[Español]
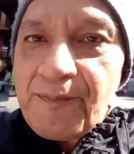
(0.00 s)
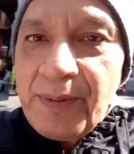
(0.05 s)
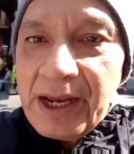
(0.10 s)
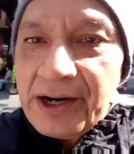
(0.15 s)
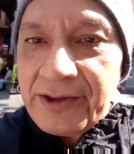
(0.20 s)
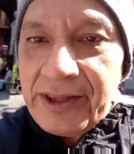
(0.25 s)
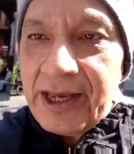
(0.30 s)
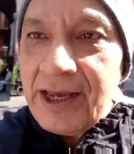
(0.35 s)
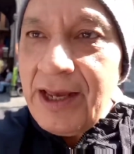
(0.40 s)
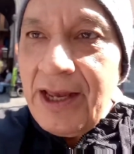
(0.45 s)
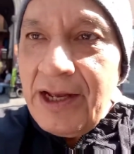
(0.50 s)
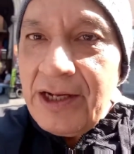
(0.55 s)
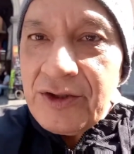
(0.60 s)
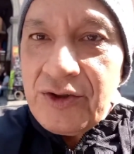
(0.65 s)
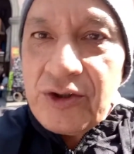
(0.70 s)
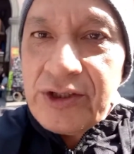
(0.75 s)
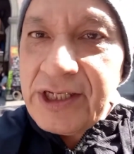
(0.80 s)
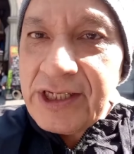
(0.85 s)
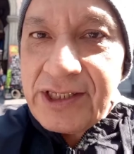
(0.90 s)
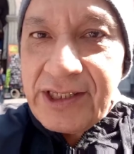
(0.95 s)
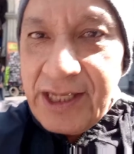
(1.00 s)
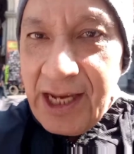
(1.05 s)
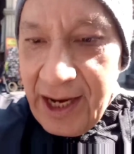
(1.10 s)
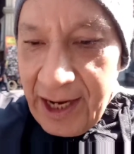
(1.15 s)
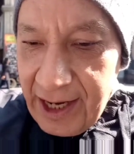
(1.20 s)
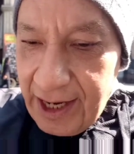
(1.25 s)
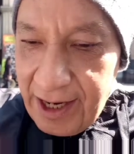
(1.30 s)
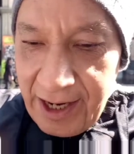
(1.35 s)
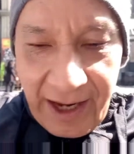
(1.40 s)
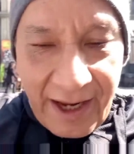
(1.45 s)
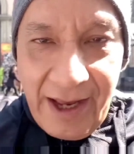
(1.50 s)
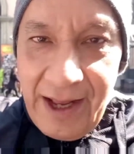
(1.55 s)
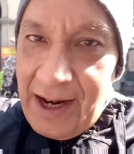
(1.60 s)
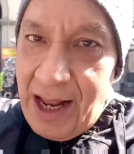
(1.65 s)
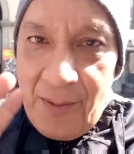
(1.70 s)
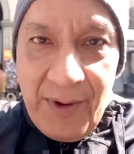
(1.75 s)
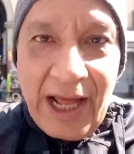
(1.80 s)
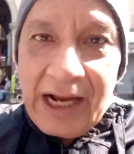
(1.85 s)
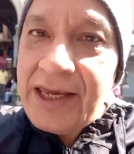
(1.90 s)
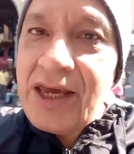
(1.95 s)
vengan, vengan aquí, la verdad no hay pierde.
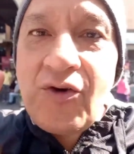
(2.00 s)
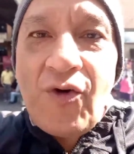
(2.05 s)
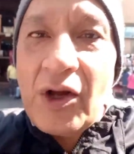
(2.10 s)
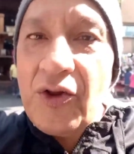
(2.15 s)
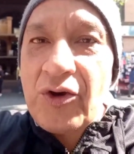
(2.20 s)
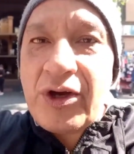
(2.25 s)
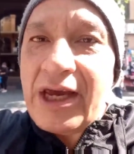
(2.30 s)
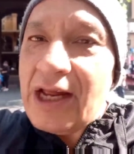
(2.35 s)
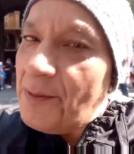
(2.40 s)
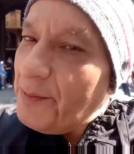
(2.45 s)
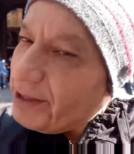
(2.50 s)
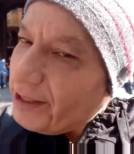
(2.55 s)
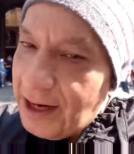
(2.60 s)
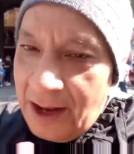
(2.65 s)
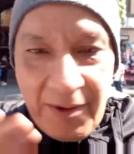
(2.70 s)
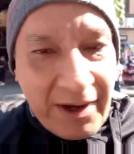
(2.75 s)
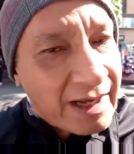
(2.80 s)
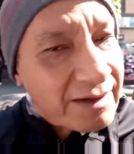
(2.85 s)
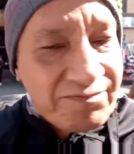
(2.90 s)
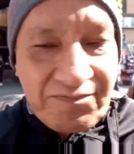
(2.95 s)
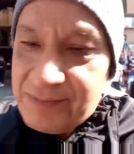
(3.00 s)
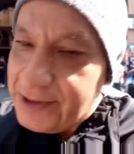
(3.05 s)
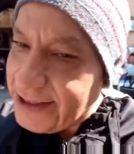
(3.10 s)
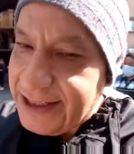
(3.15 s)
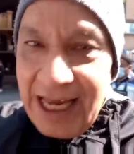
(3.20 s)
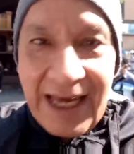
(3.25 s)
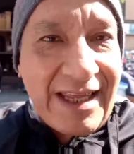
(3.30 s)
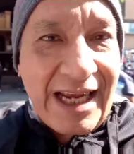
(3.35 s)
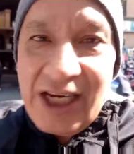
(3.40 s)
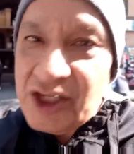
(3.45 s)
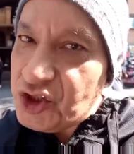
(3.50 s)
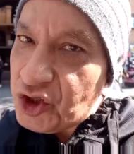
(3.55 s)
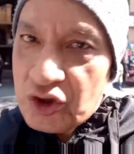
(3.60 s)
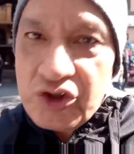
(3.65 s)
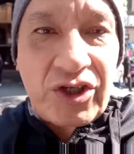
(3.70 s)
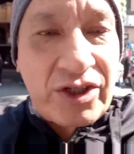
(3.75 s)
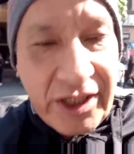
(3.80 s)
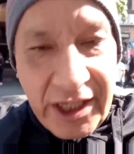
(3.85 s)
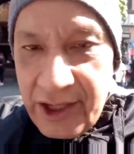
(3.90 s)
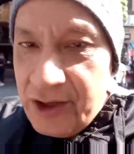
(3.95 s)
Y pues vengan aquí entonces a
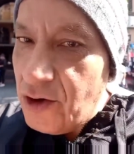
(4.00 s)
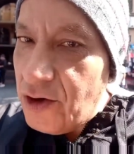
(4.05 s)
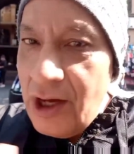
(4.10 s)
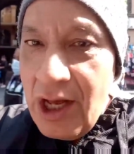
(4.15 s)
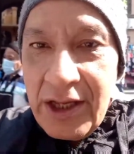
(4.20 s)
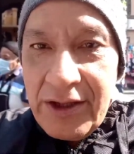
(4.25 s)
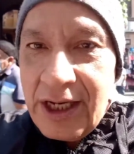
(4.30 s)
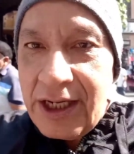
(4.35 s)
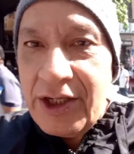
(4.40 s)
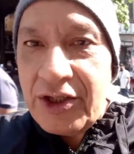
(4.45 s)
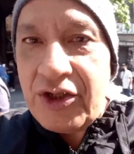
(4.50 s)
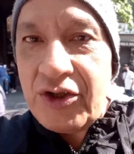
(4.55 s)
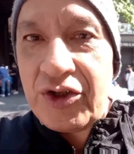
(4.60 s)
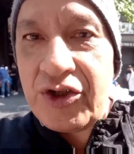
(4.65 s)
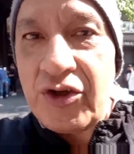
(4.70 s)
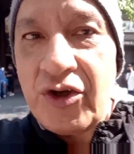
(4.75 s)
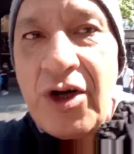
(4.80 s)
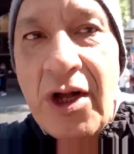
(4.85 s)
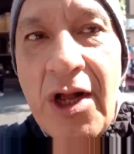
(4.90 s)
disfrutar de estos ricos tacos,